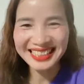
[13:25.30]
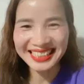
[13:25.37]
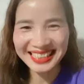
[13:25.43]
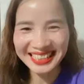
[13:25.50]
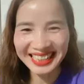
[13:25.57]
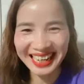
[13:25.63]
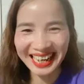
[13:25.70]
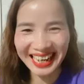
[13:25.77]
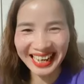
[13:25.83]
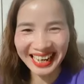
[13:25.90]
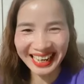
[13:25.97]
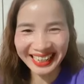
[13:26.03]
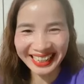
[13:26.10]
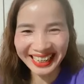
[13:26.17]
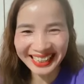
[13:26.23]
Chị
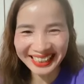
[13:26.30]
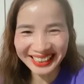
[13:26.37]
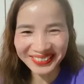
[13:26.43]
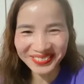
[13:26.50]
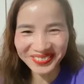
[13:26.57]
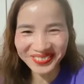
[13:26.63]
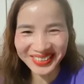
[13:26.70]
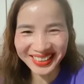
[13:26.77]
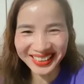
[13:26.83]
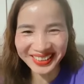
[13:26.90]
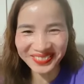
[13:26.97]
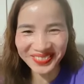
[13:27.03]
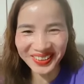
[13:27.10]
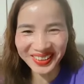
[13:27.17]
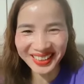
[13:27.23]
là đấy,
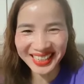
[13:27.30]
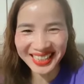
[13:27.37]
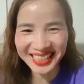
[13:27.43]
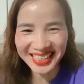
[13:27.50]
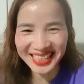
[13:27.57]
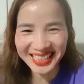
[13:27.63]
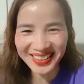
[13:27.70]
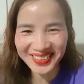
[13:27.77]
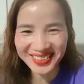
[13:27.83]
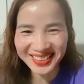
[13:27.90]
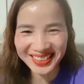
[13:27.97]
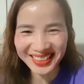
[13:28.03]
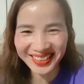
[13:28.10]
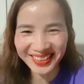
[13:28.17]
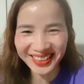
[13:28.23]
mà một cái cái câu
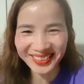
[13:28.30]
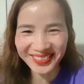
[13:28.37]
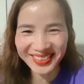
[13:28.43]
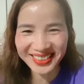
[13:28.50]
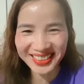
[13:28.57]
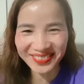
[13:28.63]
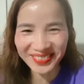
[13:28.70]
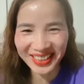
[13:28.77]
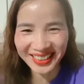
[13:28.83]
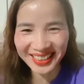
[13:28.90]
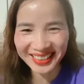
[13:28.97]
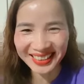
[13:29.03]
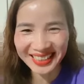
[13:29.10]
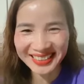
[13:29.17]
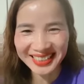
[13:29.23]
slogan của chị Phan
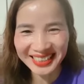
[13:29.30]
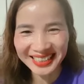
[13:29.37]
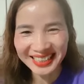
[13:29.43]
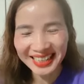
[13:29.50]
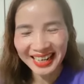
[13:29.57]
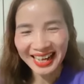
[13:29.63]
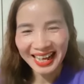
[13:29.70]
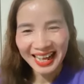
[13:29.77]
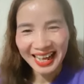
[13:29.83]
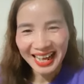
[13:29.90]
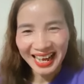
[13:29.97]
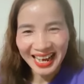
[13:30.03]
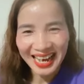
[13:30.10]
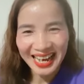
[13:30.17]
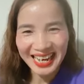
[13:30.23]
Lịnh là gì?
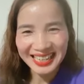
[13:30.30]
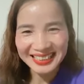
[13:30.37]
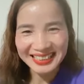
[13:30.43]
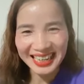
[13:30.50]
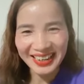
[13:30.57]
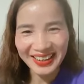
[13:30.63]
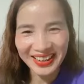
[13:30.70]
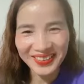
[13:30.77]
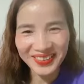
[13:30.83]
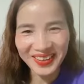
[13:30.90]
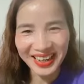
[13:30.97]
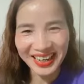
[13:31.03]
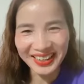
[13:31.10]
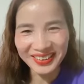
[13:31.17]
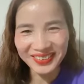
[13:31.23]
À, chào em
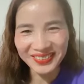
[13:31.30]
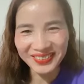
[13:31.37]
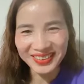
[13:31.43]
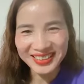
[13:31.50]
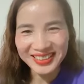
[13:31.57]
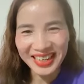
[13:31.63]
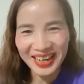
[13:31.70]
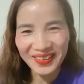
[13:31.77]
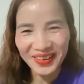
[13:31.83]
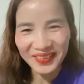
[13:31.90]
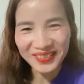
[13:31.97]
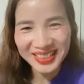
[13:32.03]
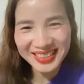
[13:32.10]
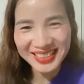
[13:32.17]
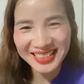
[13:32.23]
Hoàng, chào
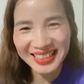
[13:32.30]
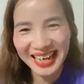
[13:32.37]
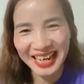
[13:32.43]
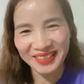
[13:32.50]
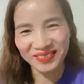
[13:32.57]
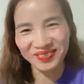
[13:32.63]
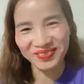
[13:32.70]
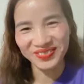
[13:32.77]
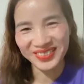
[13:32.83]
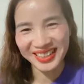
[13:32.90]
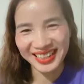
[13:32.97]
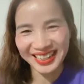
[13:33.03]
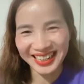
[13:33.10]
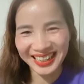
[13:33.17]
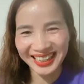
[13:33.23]
Hoàng Viết xinh đẹp.
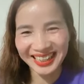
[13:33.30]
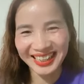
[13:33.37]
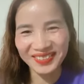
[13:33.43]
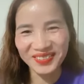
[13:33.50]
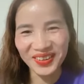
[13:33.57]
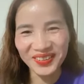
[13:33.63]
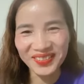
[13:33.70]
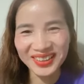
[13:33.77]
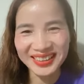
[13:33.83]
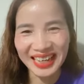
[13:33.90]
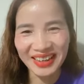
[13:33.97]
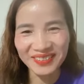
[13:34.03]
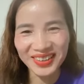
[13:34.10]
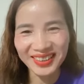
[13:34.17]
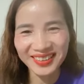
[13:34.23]
À, bốn mươi
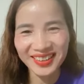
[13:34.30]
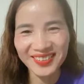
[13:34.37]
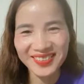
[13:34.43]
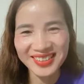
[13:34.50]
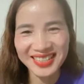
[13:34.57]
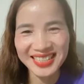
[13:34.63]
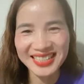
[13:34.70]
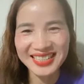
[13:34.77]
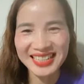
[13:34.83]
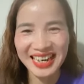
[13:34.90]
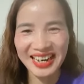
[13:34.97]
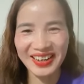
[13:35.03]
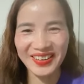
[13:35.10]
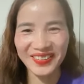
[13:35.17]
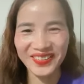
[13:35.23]
tám Đắk Nông xin
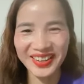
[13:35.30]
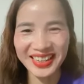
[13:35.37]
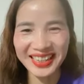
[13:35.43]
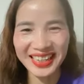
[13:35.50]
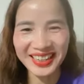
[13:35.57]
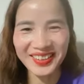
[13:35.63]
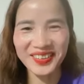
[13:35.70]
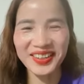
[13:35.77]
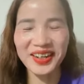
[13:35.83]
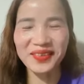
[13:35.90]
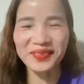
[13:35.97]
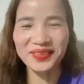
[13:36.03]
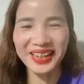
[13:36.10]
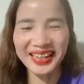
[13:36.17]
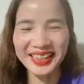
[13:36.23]
chào quý các cổ
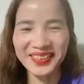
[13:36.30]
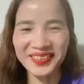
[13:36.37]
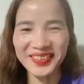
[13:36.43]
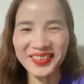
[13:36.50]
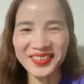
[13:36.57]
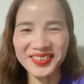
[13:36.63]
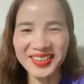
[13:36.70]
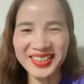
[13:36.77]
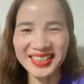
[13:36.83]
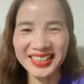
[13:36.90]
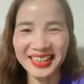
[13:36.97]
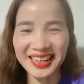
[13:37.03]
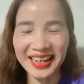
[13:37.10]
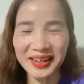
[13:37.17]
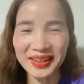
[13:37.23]
đông. Đấy, quý cô chú anh
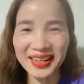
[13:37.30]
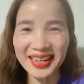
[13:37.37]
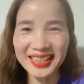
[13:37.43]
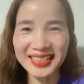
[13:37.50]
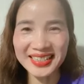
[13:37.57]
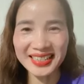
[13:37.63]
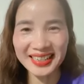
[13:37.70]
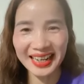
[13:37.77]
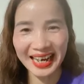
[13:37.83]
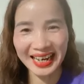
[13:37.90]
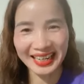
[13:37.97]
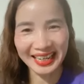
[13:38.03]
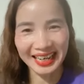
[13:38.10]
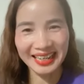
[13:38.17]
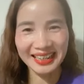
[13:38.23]
chị, đấy là đây chính
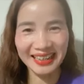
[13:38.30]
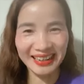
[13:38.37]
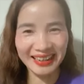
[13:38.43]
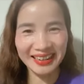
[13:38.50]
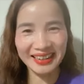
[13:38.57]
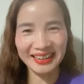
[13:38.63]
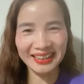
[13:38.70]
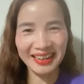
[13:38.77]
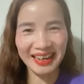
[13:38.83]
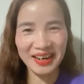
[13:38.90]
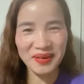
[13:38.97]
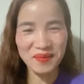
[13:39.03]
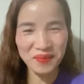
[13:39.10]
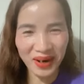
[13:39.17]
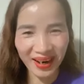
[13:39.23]
là cái lời
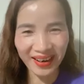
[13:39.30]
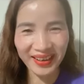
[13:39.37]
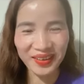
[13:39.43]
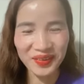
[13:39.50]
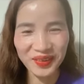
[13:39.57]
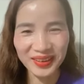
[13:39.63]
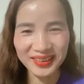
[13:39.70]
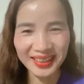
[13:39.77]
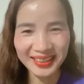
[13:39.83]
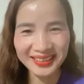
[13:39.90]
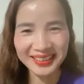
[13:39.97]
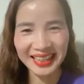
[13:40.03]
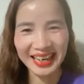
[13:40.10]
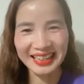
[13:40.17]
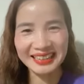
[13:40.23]
uh, mời của
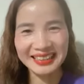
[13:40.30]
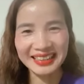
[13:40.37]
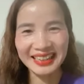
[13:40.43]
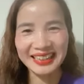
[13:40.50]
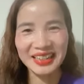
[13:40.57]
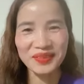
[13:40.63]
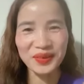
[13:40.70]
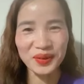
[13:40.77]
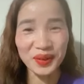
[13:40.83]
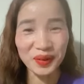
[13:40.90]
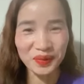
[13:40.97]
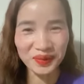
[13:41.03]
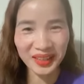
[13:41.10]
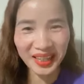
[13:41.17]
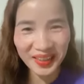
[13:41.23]
tất cả những anh em cổ
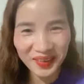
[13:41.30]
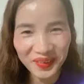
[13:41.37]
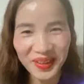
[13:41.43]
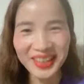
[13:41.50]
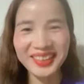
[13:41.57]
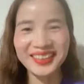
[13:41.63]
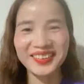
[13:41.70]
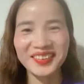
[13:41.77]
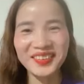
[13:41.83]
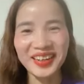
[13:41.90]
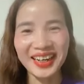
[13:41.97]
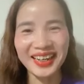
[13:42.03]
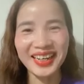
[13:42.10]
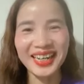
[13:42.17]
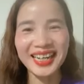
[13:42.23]
đông Tây Nguyên, đúng
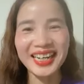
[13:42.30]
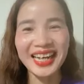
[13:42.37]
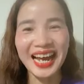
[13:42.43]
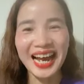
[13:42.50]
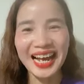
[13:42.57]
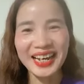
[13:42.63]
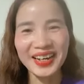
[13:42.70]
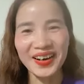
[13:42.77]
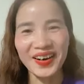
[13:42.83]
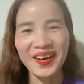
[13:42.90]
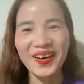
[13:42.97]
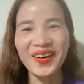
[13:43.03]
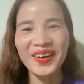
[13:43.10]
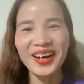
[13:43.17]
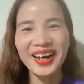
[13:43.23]
không ạ? Khi ai
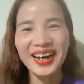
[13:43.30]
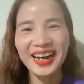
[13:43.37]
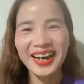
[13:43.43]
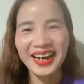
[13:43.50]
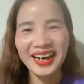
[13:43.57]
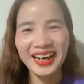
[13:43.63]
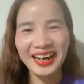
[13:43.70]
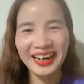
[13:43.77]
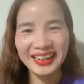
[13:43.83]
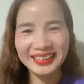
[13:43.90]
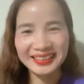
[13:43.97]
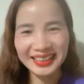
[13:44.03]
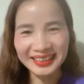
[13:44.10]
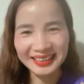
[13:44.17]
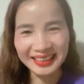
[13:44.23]
đó
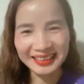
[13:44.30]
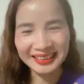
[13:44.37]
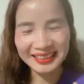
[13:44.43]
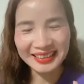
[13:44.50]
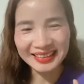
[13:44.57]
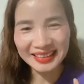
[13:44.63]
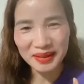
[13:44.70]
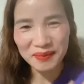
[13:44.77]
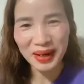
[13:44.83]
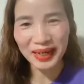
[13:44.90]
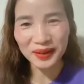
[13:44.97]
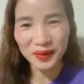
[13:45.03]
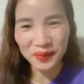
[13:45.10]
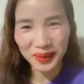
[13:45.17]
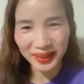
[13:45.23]
À, tất cả những người
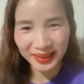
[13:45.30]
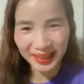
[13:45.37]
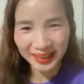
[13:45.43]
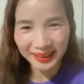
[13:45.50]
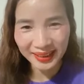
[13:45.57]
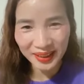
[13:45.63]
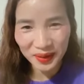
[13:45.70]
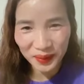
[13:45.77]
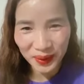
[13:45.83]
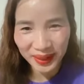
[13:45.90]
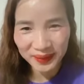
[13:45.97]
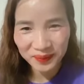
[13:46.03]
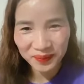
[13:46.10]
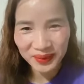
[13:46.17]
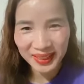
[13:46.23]
bạn của mình đến Tây
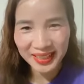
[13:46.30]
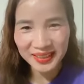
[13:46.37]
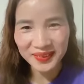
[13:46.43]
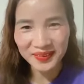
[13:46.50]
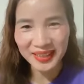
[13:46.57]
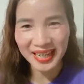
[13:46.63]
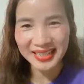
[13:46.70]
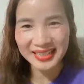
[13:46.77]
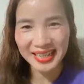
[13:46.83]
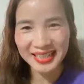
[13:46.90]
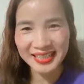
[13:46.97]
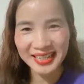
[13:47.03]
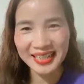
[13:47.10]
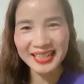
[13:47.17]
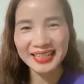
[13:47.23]
Nguyên thì chúng ta
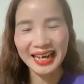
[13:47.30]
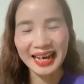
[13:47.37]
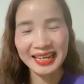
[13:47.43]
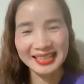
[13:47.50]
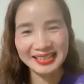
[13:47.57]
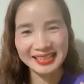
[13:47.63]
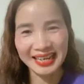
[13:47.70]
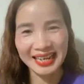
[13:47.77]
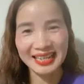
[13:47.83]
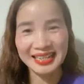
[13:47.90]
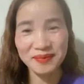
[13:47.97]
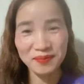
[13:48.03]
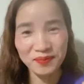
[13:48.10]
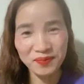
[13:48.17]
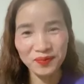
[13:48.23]
sẽ gì? À,
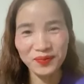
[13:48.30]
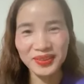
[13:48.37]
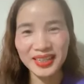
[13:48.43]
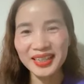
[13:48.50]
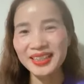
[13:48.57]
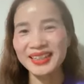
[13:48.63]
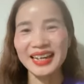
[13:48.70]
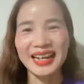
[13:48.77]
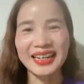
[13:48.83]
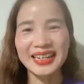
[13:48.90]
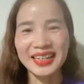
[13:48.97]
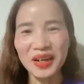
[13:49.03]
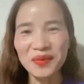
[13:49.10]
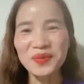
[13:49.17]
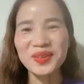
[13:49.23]
sẽ rất là
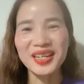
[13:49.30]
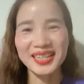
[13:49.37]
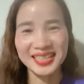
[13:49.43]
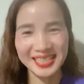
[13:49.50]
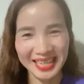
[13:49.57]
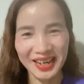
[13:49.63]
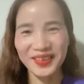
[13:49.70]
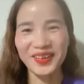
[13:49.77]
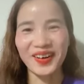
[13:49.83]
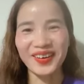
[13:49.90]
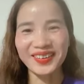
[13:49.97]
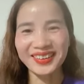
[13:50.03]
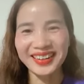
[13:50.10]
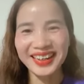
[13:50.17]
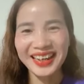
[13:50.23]
nồng nhiệt chào
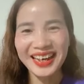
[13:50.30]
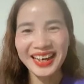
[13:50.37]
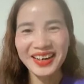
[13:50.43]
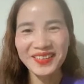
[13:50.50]
đón.